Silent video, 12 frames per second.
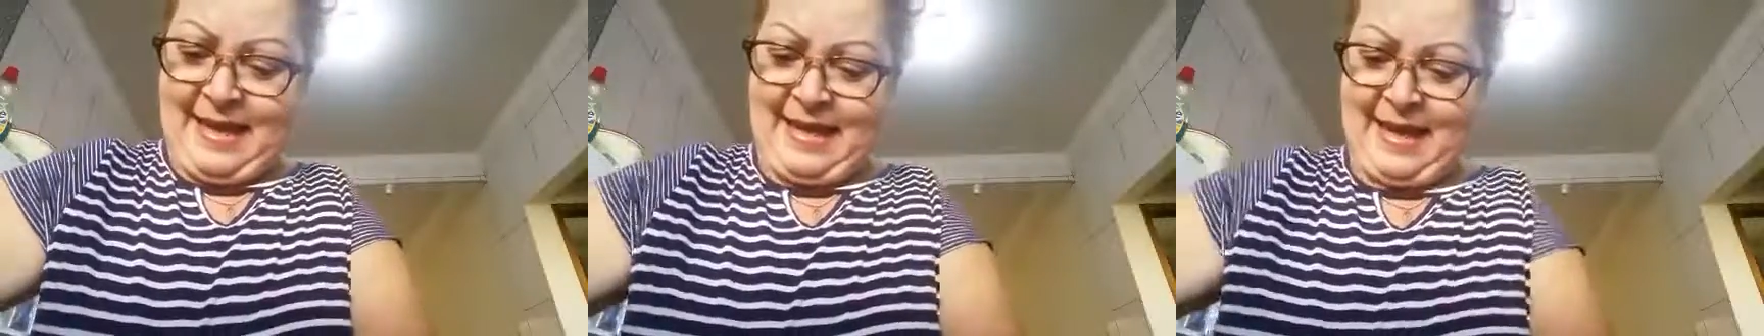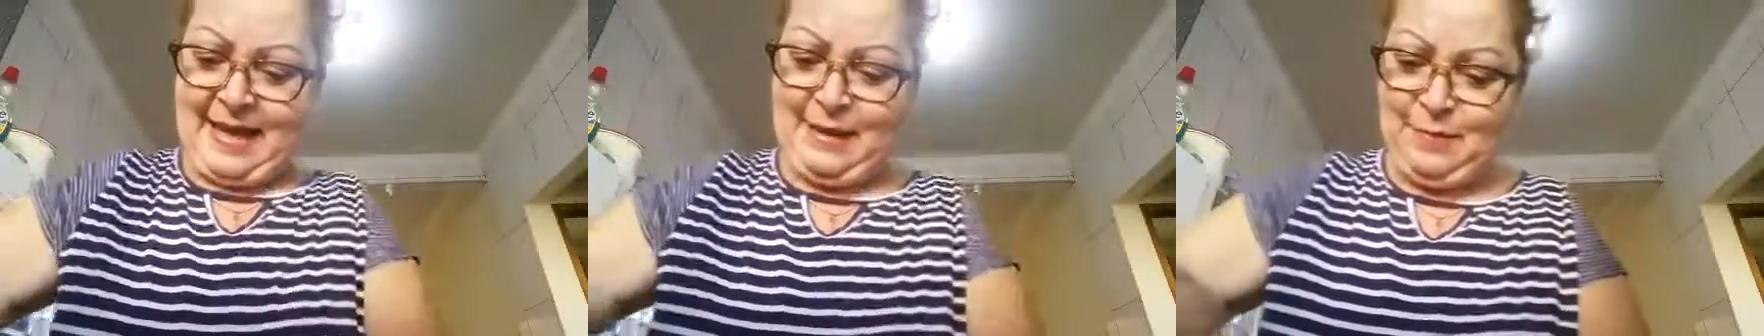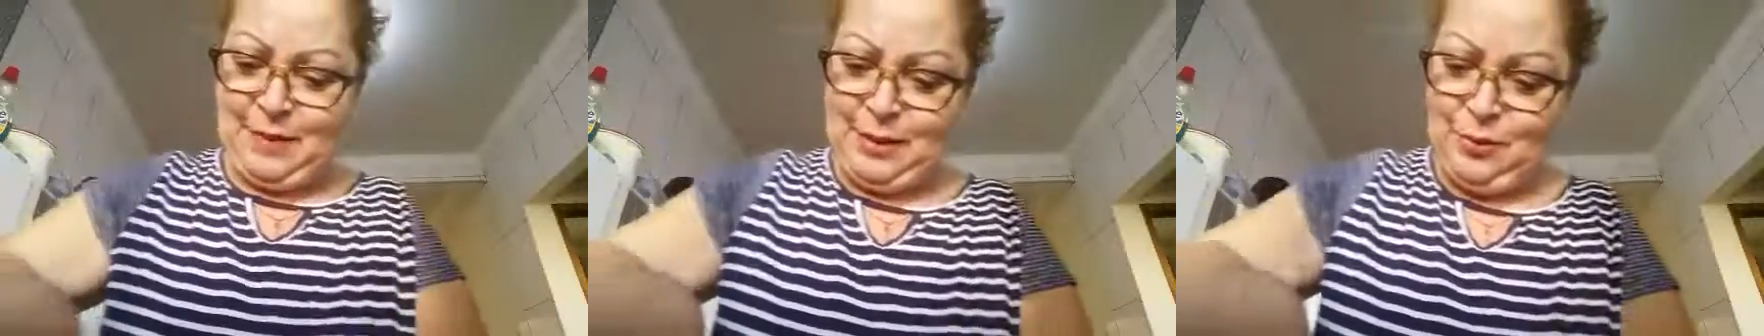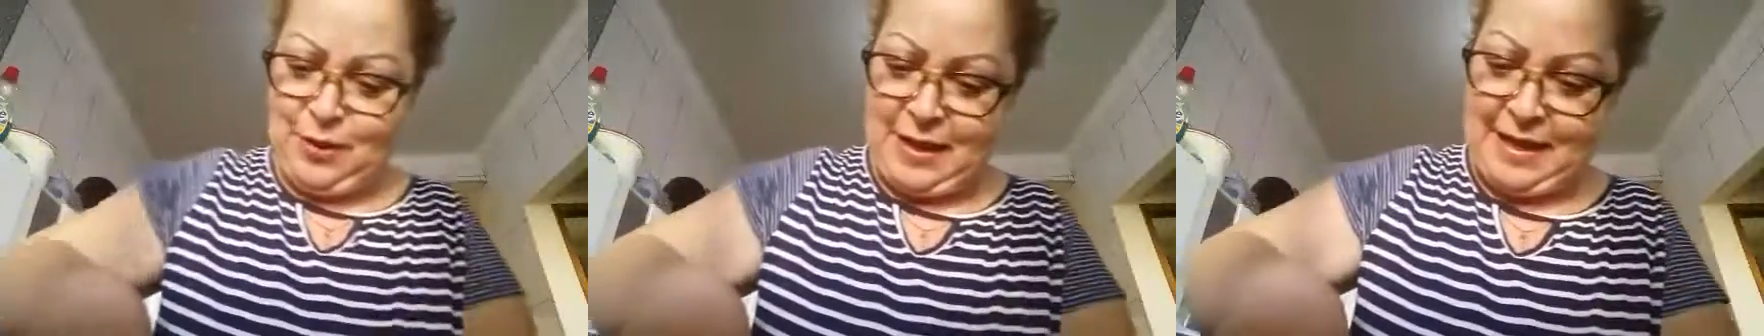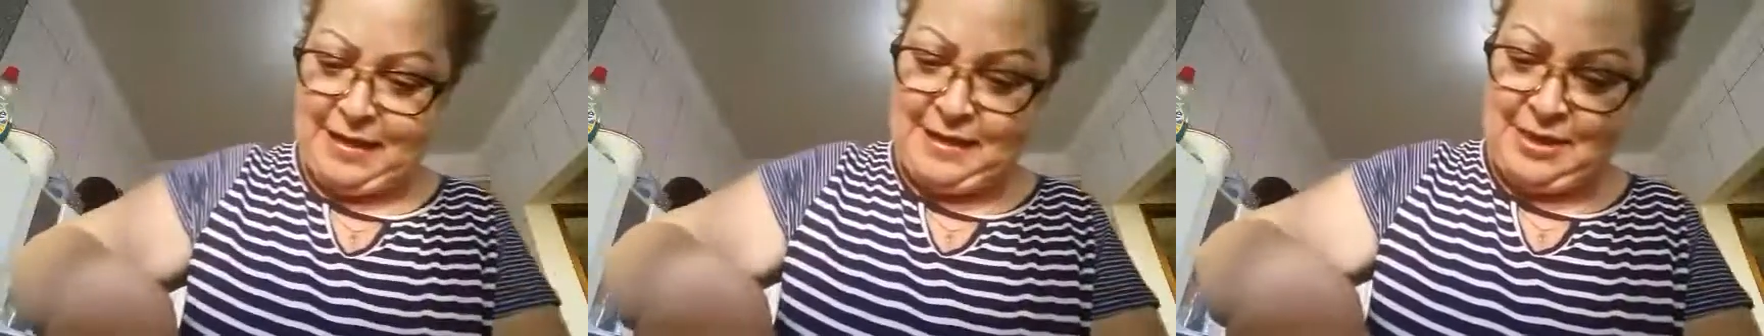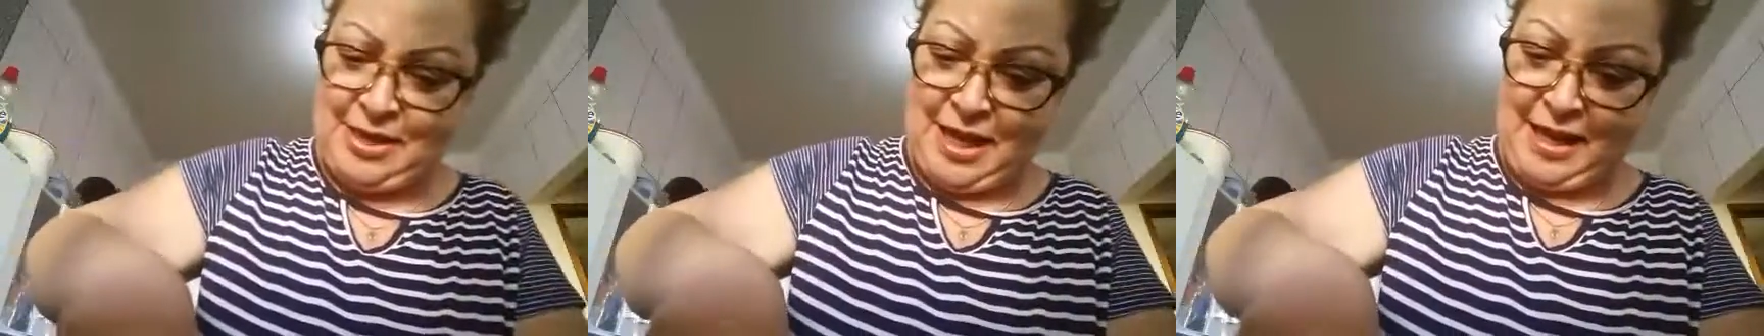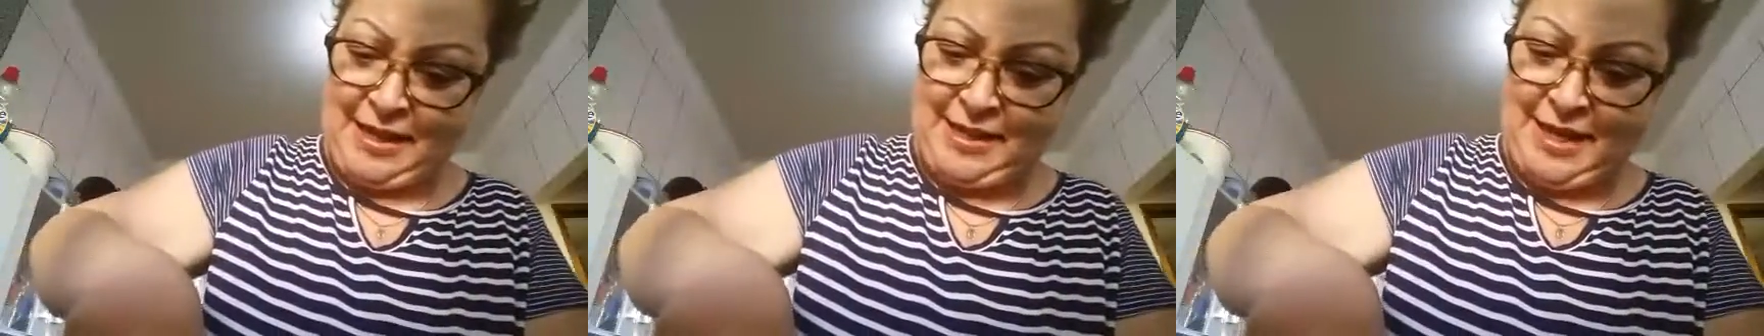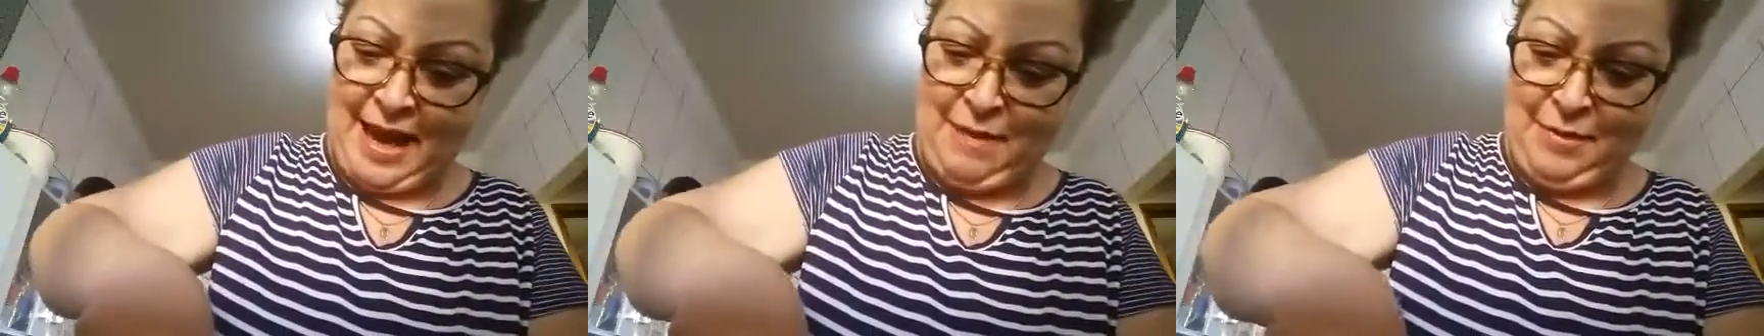E ela mandou esse,
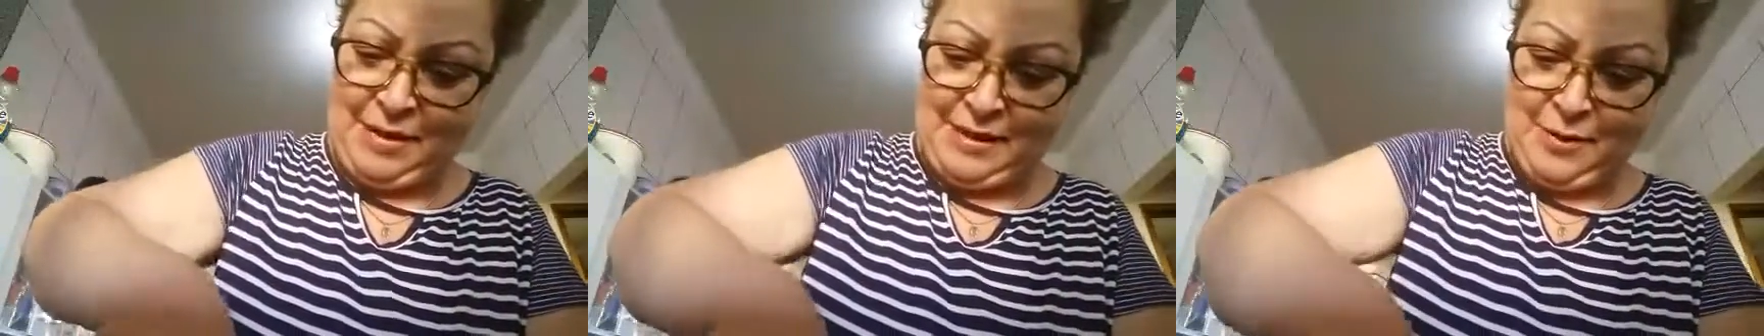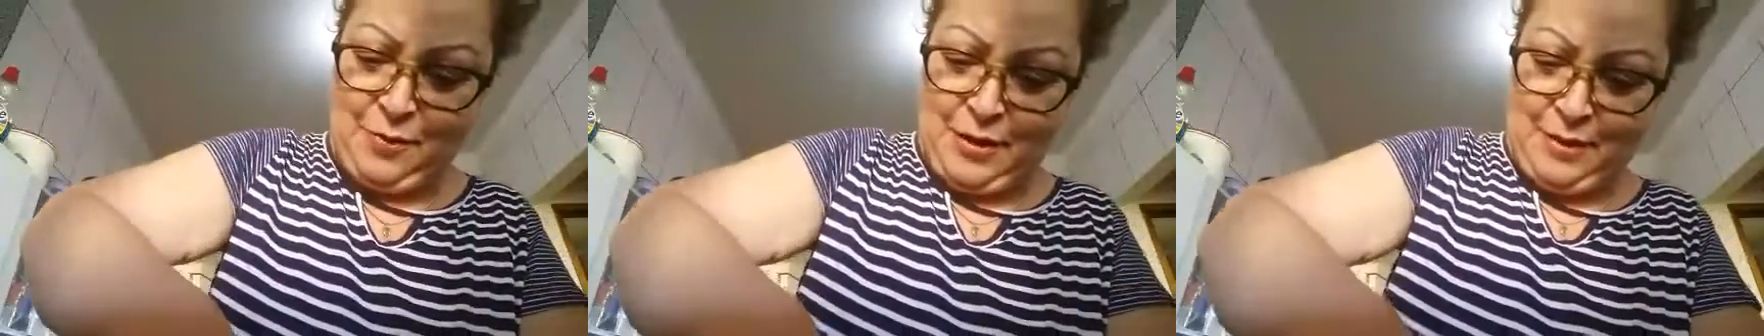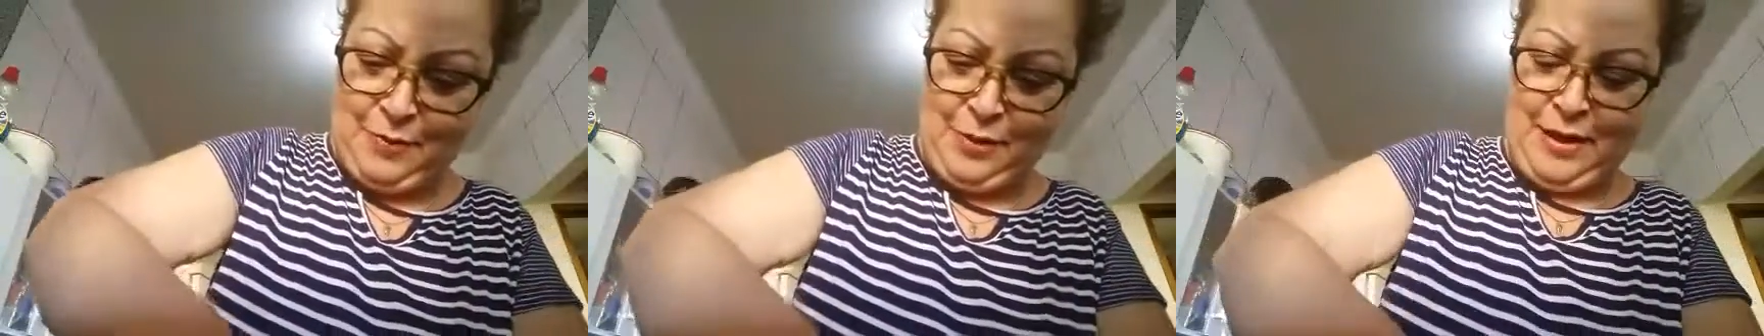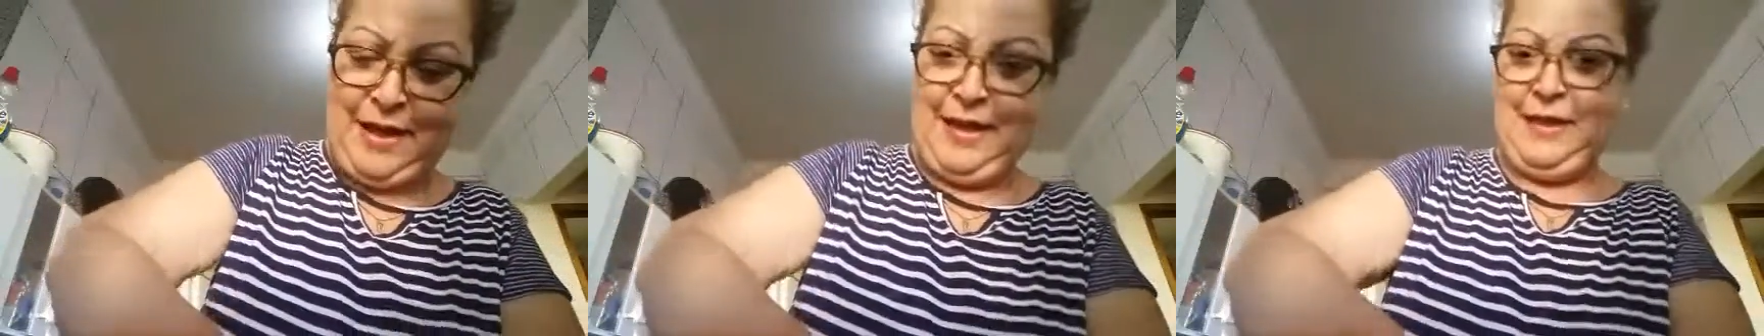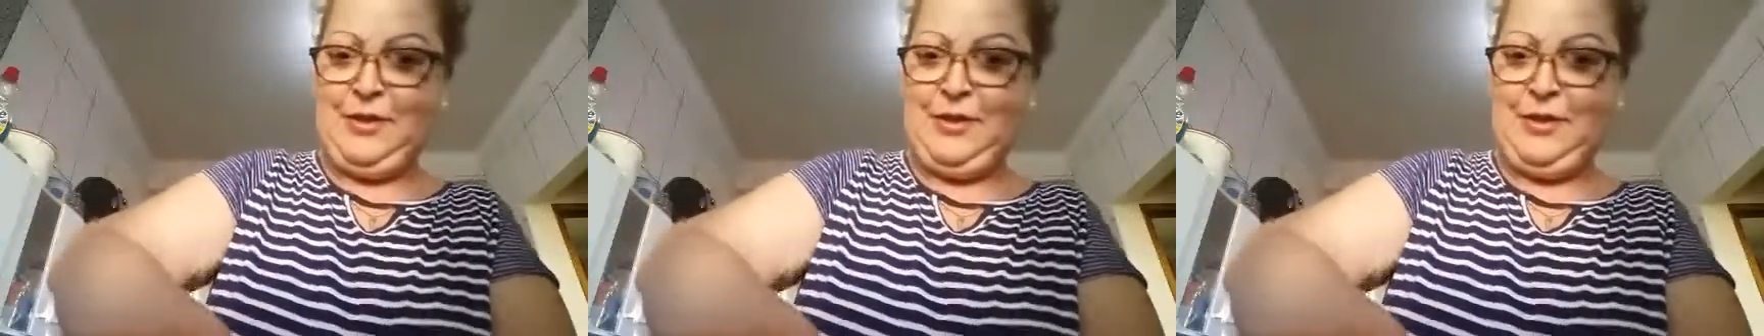gente. Ai, mas eu amo, né?